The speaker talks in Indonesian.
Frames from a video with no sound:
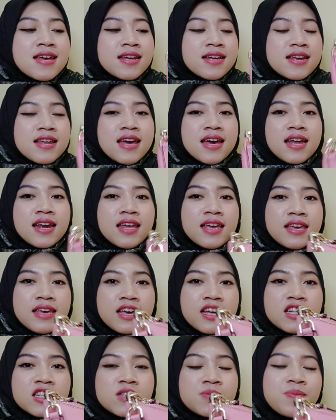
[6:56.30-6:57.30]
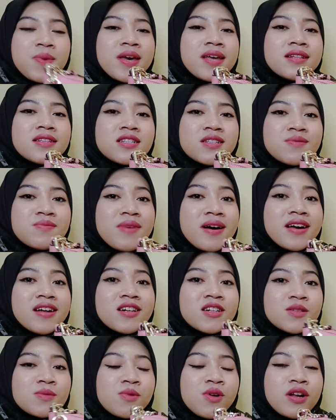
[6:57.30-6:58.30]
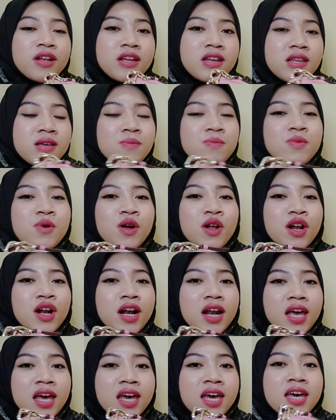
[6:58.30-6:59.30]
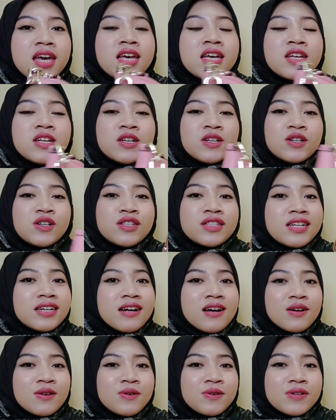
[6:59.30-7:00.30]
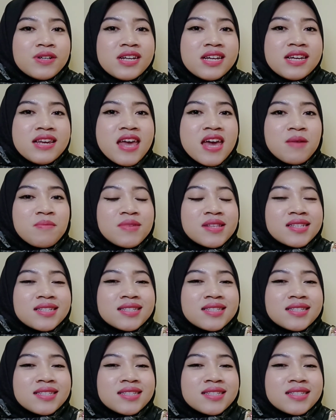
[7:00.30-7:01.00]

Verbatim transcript: dari cat spade Smile Small ini boleh kontak aku di DM